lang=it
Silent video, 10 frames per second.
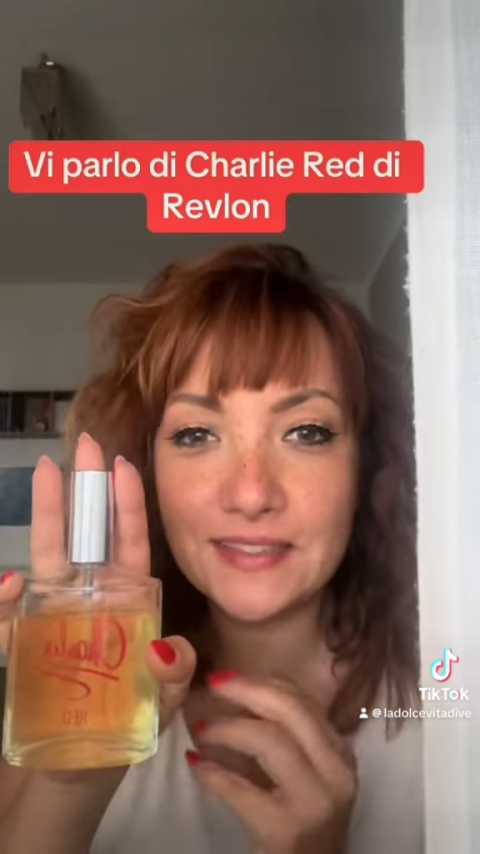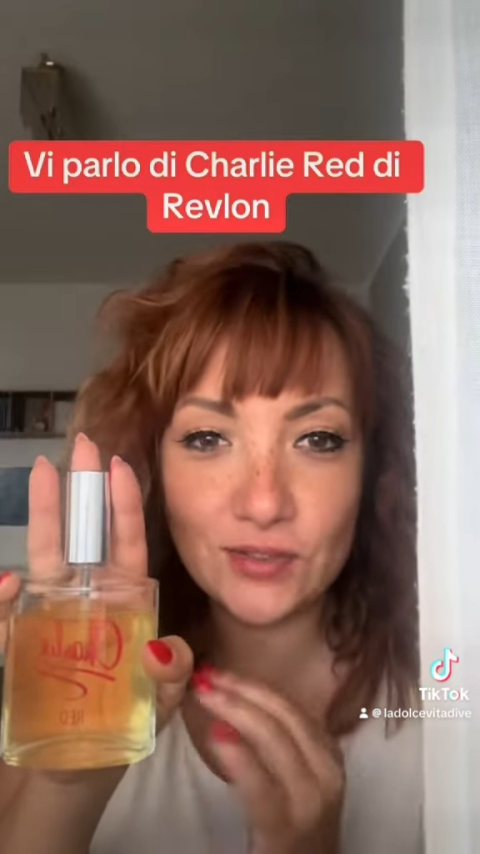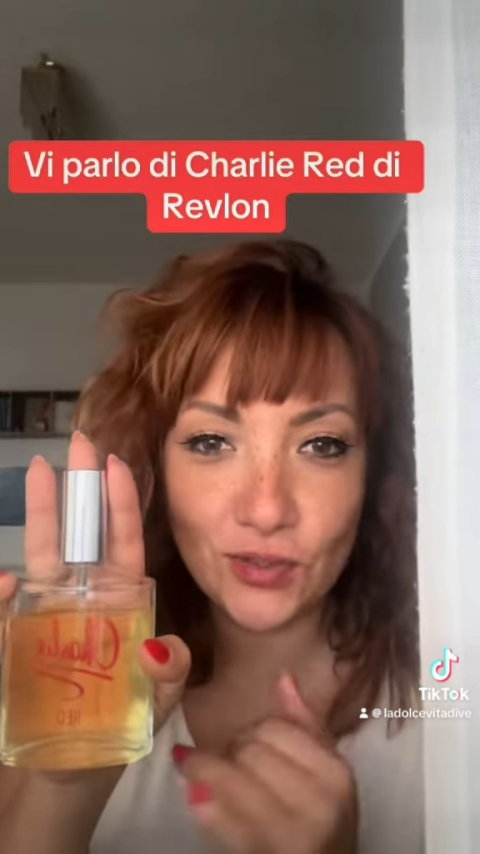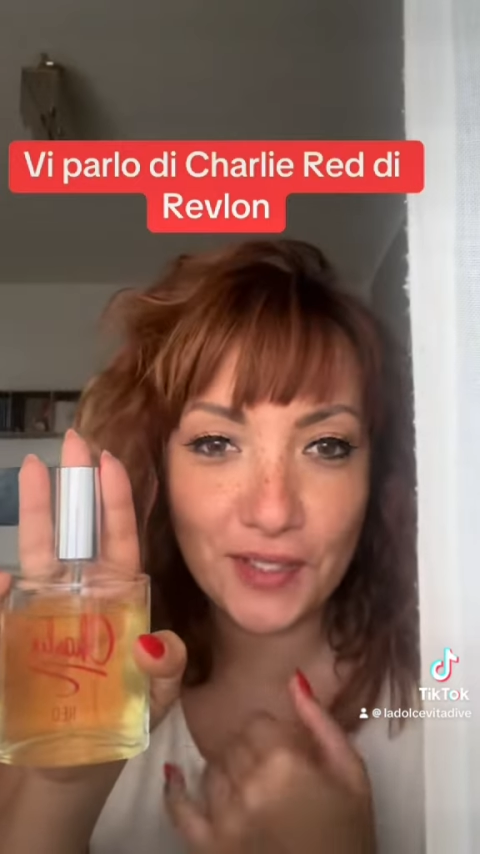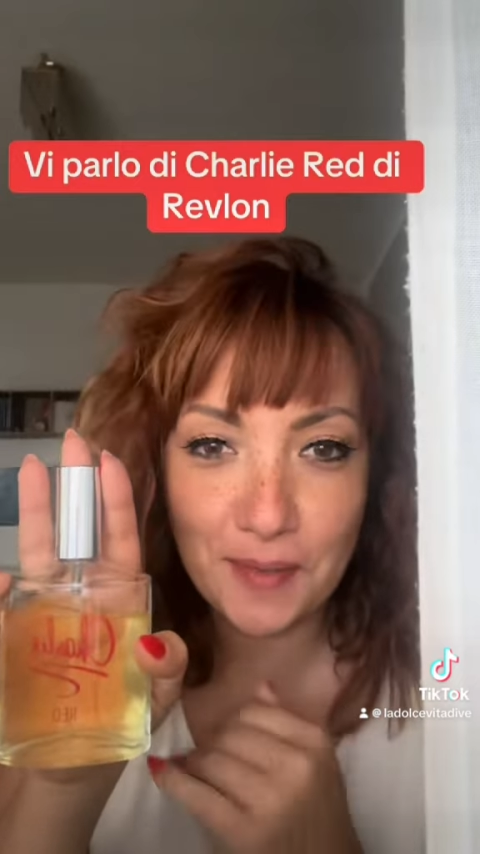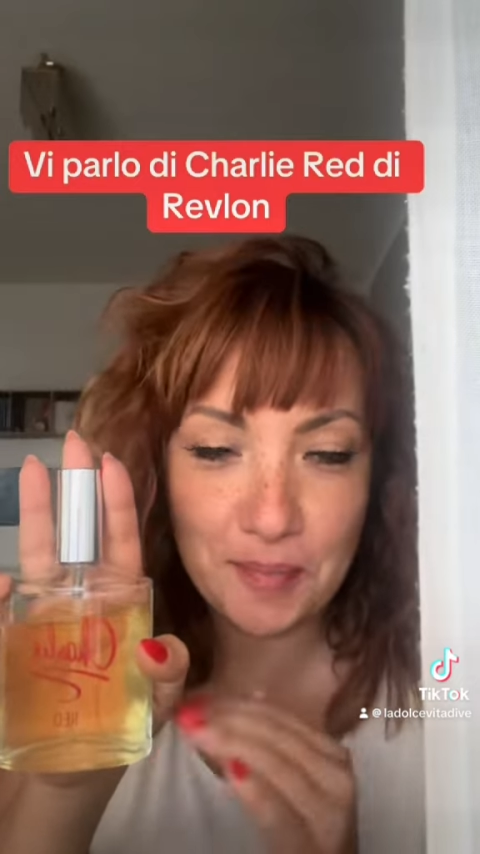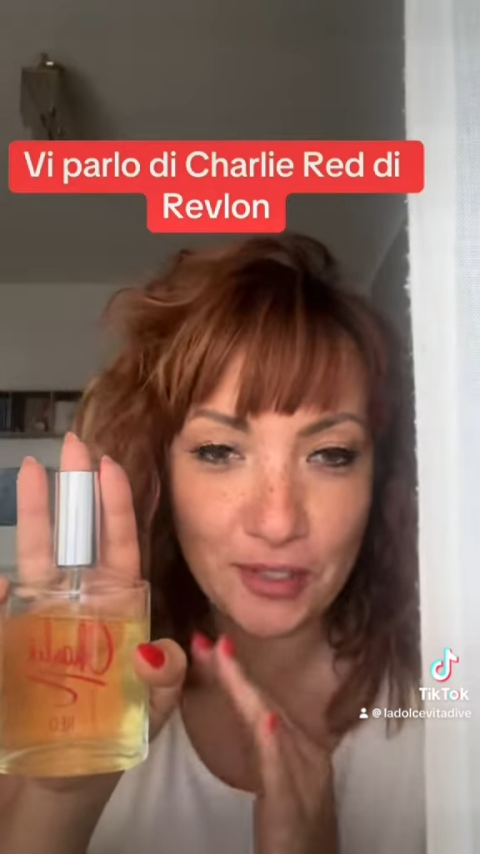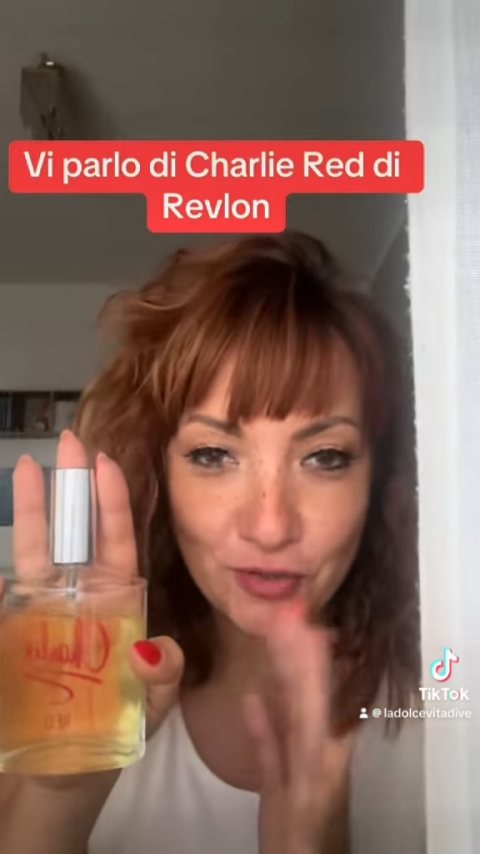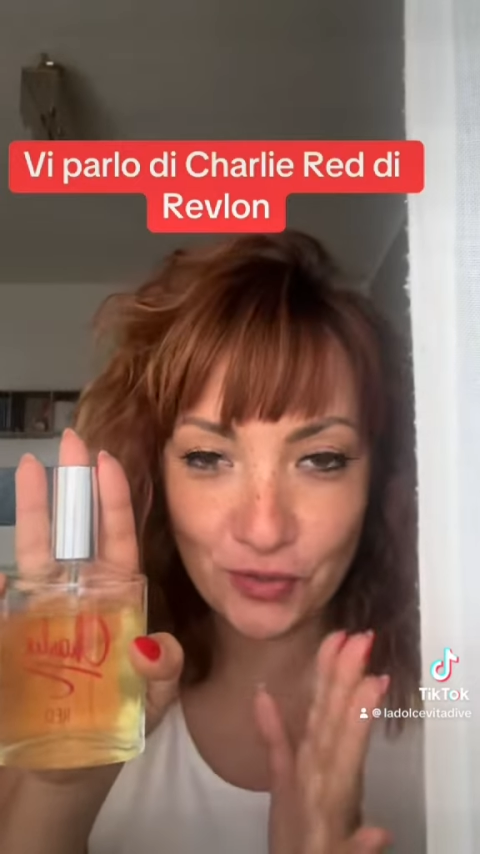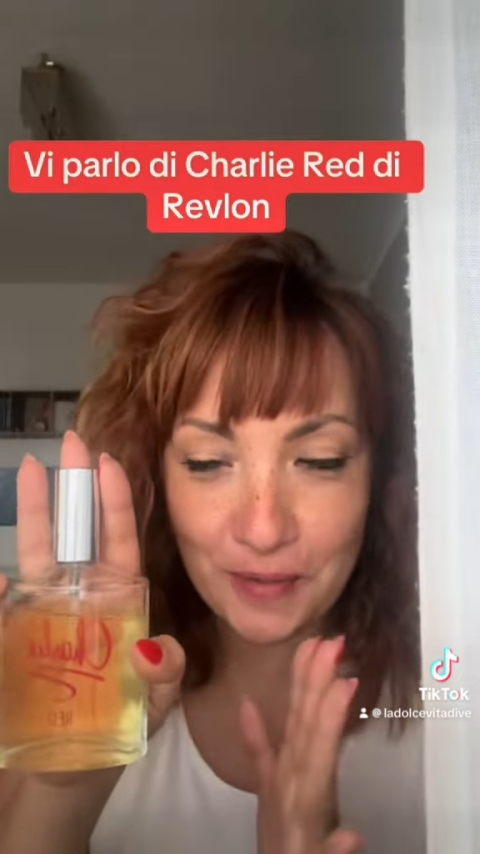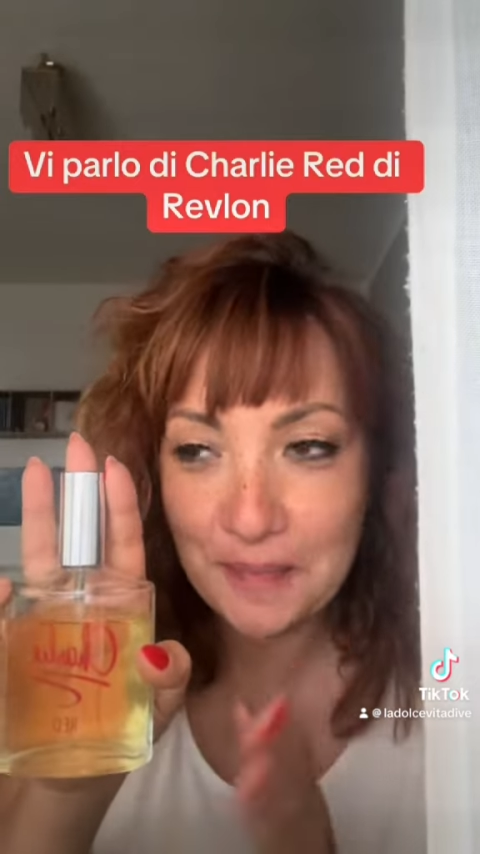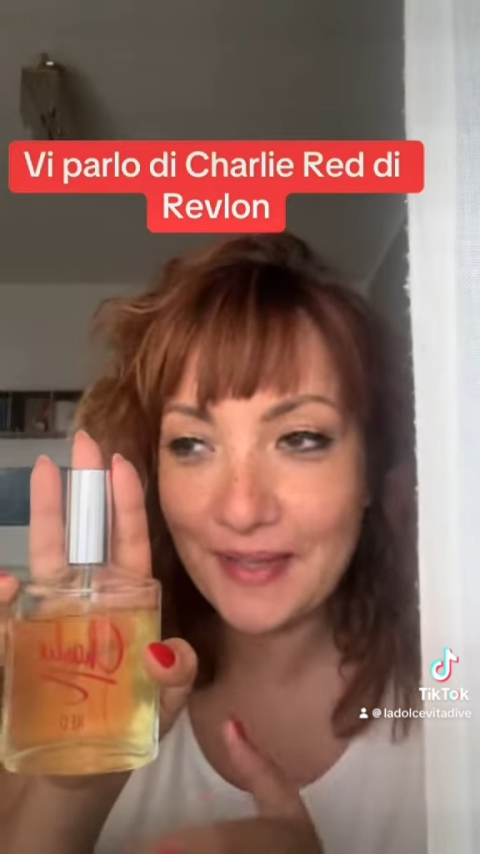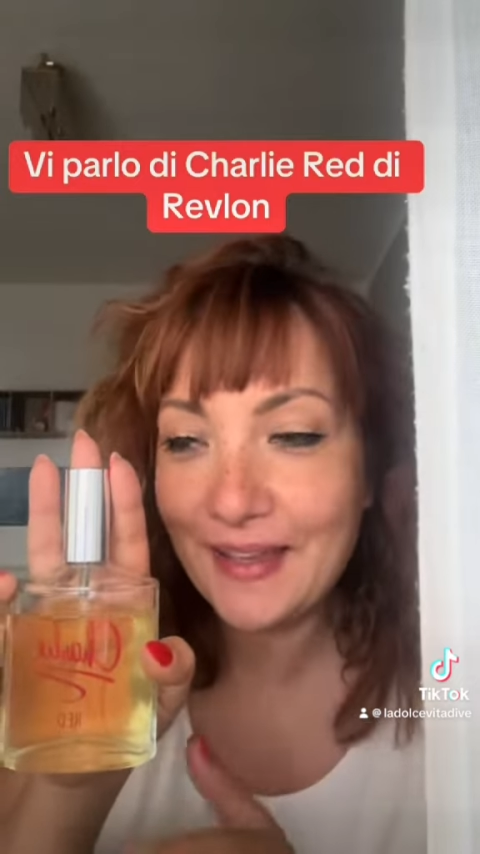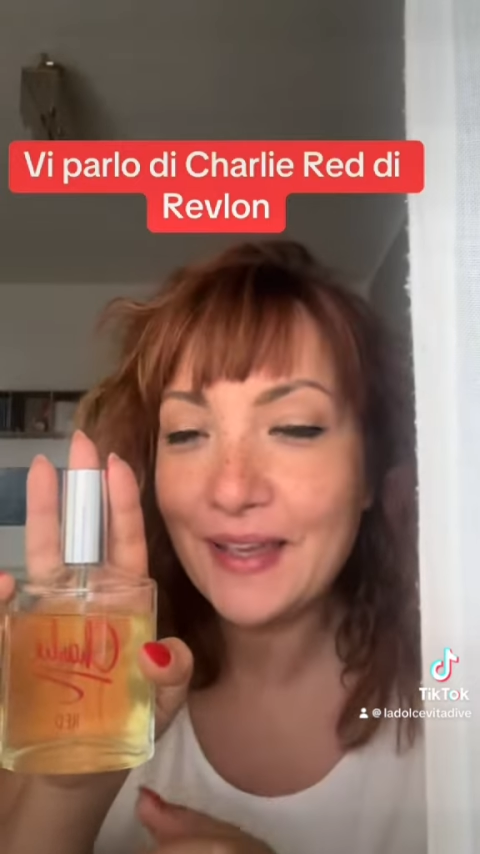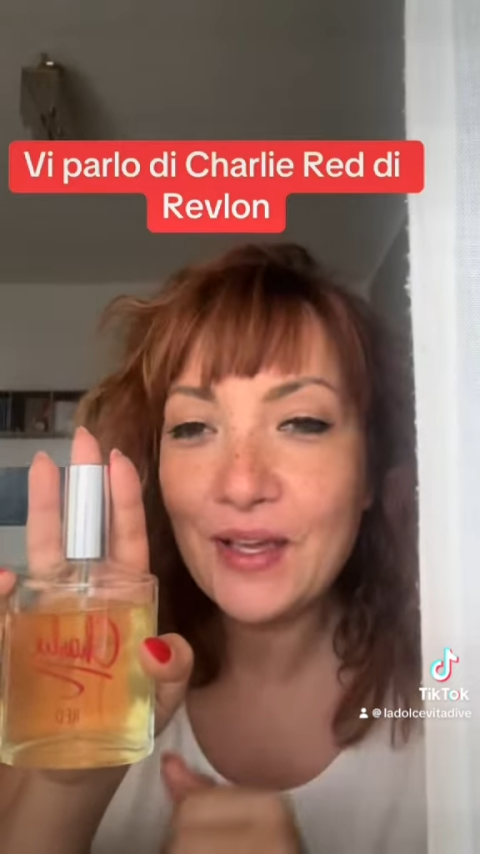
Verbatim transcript: sentori che piacciono a me